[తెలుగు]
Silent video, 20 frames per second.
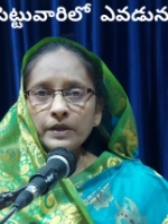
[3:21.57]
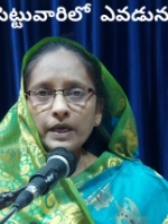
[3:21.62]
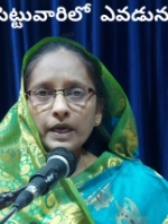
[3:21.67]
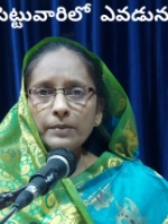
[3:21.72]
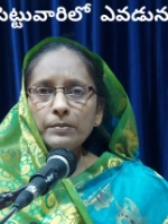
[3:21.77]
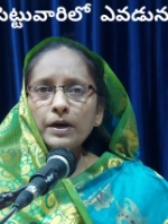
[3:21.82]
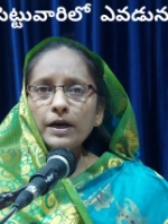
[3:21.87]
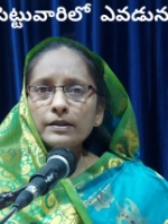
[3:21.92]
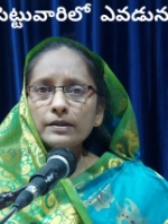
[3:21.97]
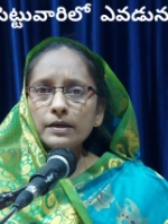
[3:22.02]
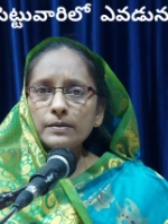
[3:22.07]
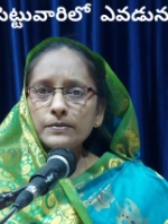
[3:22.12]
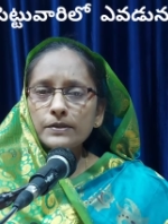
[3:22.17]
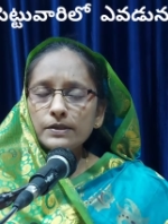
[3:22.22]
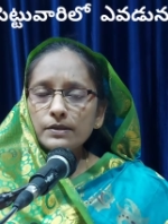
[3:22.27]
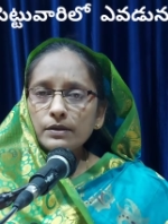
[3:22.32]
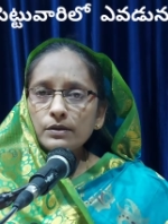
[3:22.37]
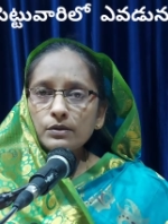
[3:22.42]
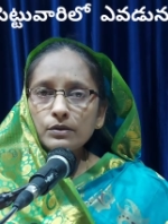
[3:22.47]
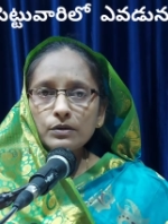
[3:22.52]
ఏమాత్రం
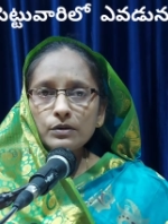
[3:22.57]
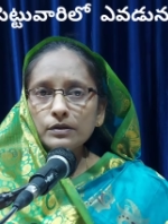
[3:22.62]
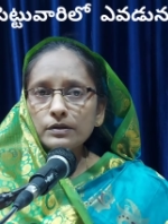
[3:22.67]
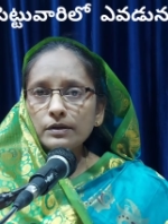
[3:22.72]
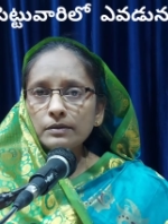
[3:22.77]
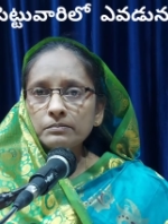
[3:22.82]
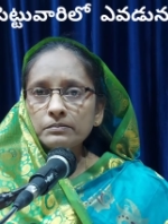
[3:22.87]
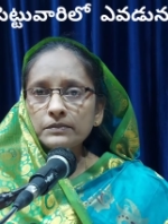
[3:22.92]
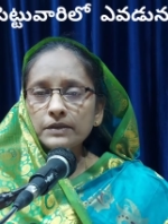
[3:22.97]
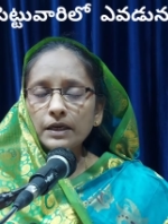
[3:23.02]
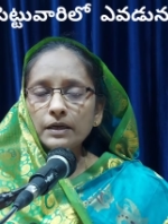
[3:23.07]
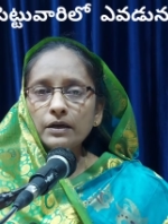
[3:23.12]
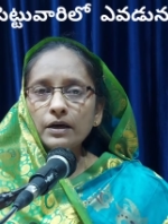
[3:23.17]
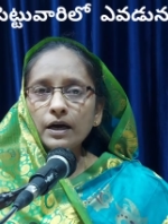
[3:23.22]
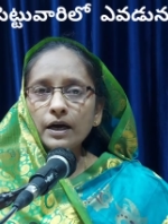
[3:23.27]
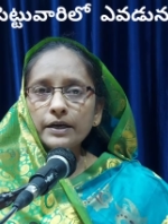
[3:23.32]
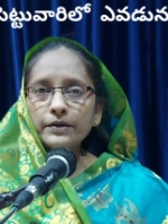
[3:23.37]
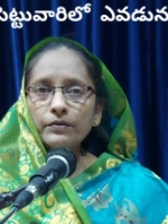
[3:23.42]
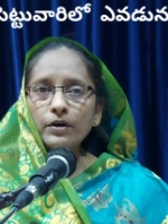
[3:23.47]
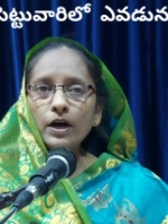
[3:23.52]
సిగ్గునందం కనుక
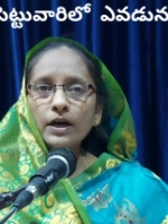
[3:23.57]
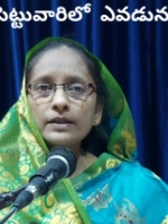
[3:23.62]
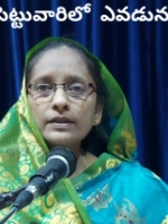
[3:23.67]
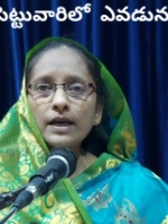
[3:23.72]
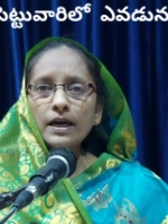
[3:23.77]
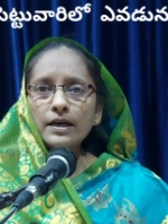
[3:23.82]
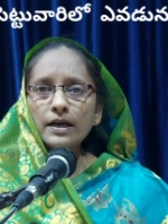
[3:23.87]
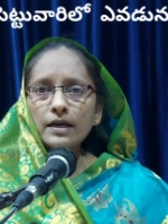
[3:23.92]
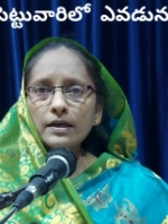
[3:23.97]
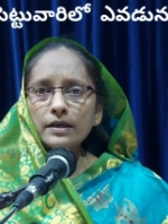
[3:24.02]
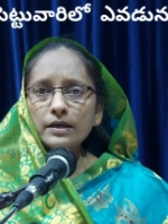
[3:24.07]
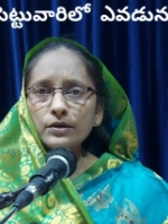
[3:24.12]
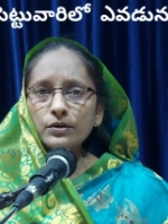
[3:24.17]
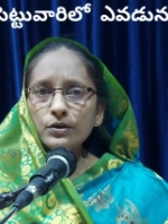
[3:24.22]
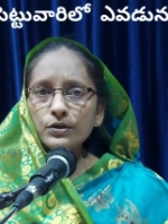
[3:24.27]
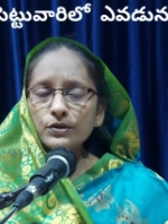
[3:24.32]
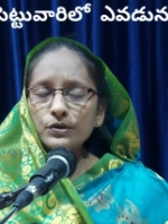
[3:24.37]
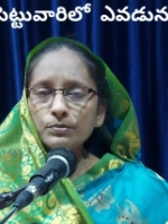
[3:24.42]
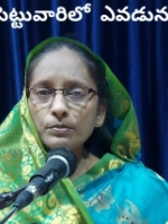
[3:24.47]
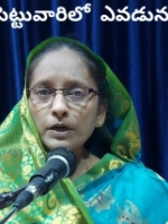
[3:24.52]
ఈ వాగ్దానాన్ని
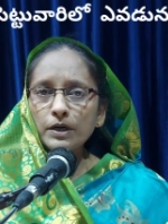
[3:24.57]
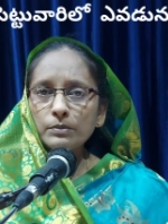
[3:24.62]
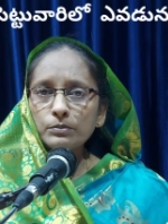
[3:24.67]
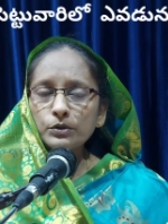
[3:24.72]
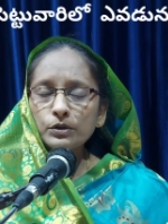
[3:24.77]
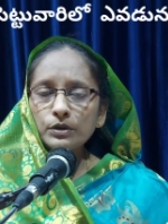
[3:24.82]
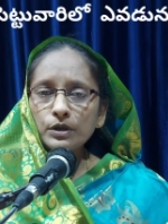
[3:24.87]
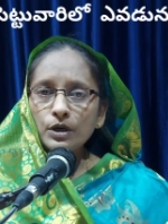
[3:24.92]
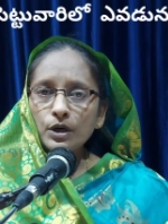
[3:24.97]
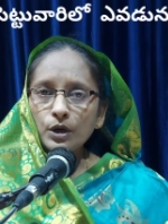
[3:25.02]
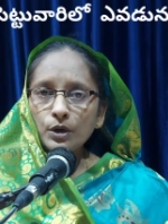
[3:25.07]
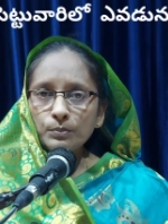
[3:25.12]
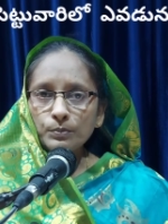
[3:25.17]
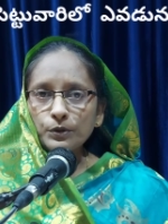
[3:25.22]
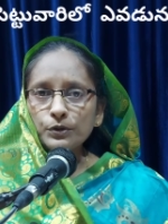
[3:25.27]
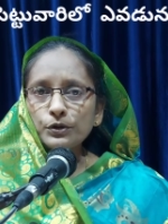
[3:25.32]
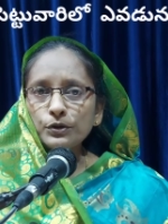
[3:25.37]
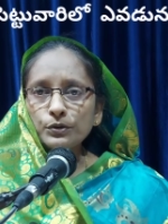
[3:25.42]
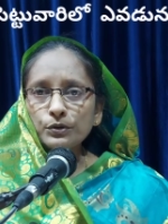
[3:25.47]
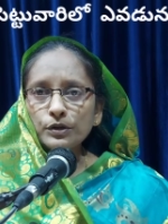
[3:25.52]
ఈరోజు మనము
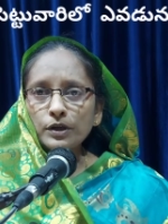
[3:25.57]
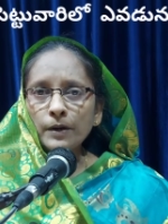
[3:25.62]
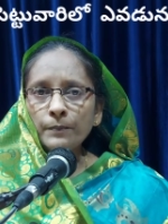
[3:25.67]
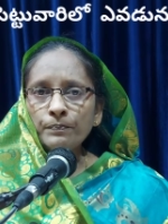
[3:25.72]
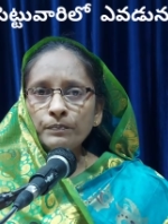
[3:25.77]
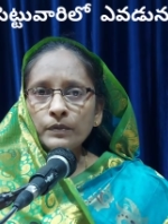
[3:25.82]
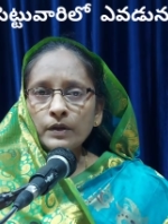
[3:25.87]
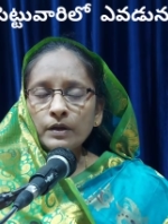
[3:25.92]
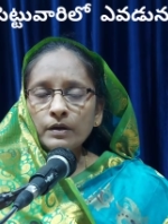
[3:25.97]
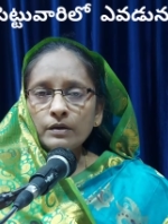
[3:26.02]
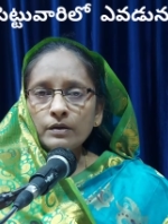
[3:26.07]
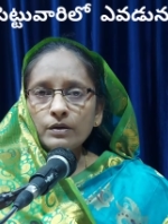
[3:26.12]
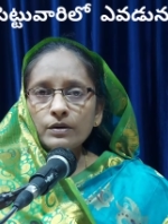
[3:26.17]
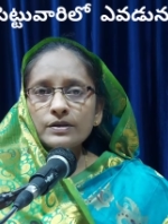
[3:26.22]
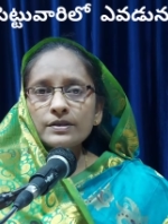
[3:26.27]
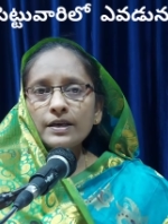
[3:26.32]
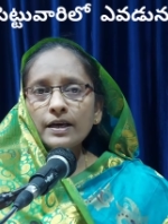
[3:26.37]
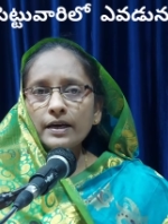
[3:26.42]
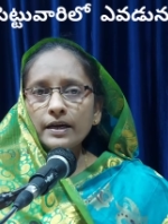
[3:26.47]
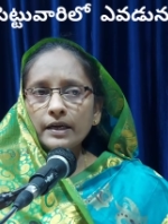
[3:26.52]
పొందుకుందాం
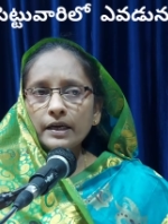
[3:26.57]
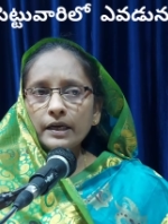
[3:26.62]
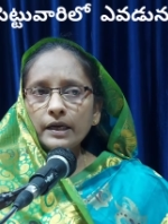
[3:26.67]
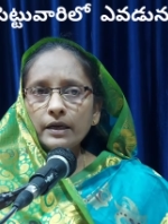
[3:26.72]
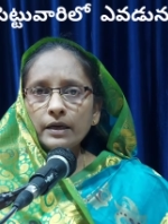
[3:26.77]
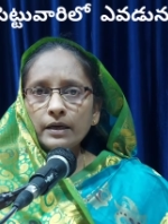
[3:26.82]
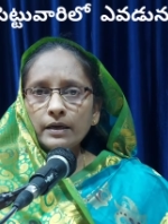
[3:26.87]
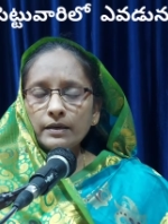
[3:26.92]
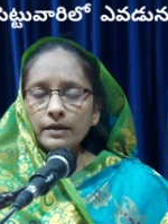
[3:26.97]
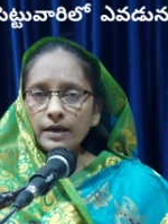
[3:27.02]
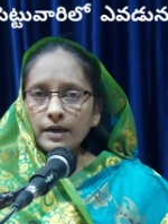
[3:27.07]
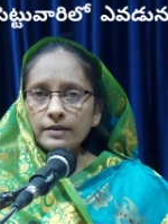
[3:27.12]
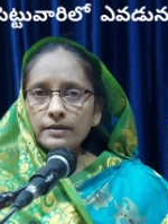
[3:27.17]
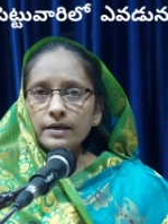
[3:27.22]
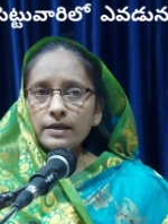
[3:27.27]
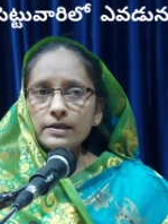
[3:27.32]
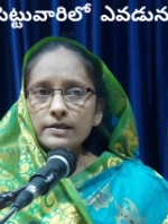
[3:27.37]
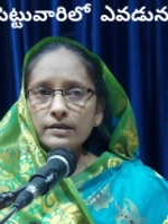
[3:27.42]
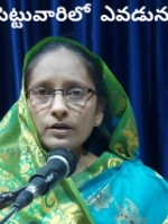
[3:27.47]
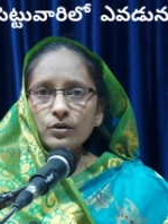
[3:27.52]
ఒకసారి నాకు
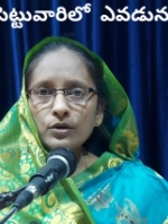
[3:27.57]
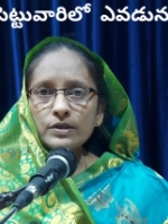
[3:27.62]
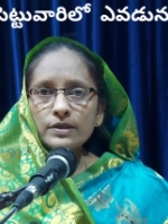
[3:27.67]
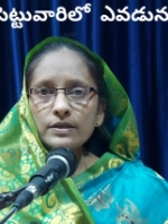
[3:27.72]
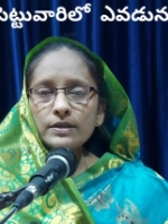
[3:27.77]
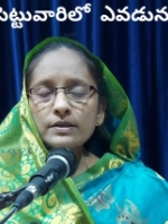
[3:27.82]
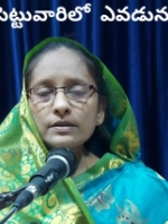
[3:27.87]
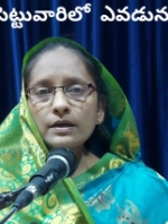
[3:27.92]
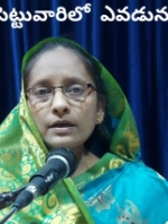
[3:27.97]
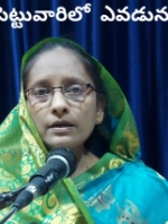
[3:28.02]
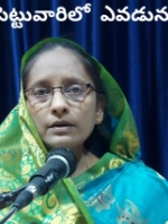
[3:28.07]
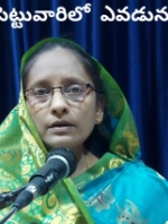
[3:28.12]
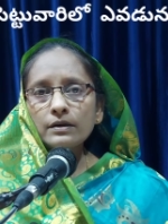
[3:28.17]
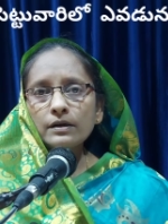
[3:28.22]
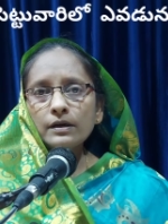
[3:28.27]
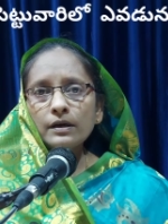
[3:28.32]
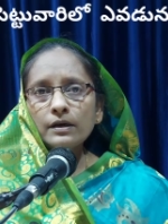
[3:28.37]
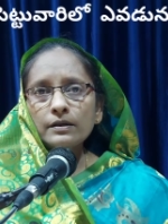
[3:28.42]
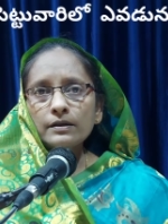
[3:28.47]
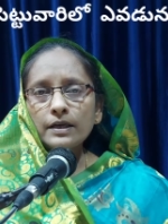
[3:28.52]
తెలిసిన ఒక సిస్టర్
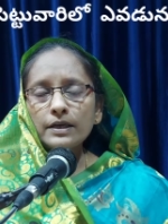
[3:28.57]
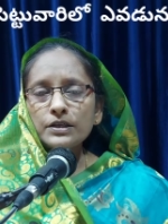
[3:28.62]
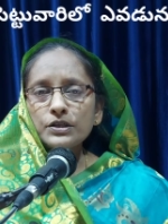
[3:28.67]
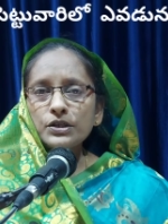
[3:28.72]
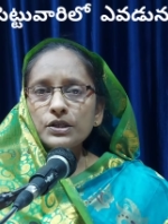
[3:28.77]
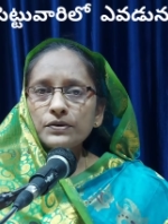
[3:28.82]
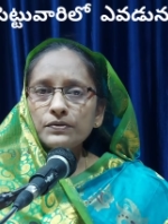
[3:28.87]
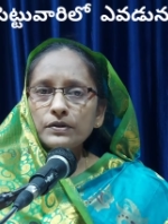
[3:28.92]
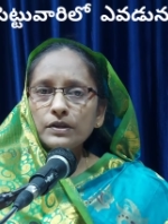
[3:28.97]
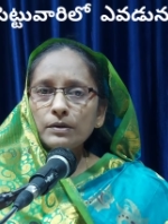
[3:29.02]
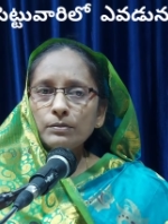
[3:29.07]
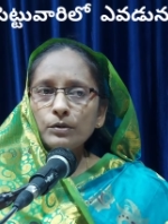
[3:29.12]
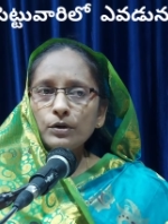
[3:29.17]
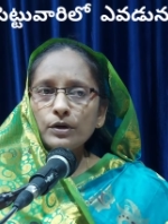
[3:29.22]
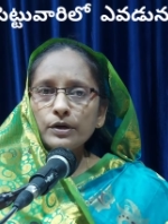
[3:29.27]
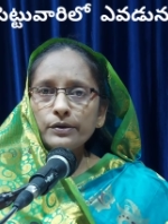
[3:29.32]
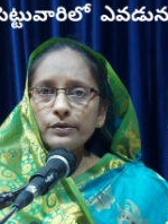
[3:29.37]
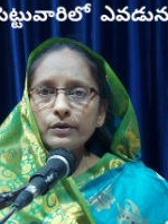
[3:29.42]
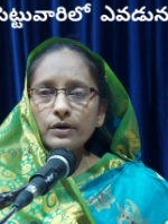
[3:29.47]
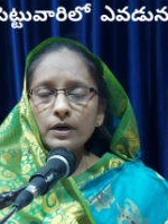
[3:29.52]
తన
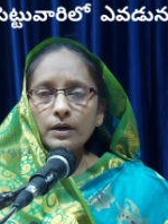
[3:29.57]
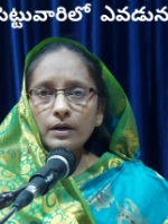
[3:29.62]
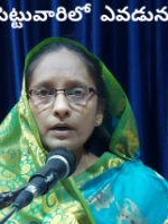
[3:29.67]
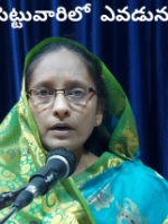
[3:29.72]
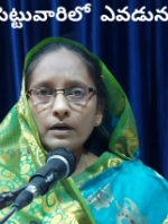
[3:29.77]
జీవితంలోనే ఒక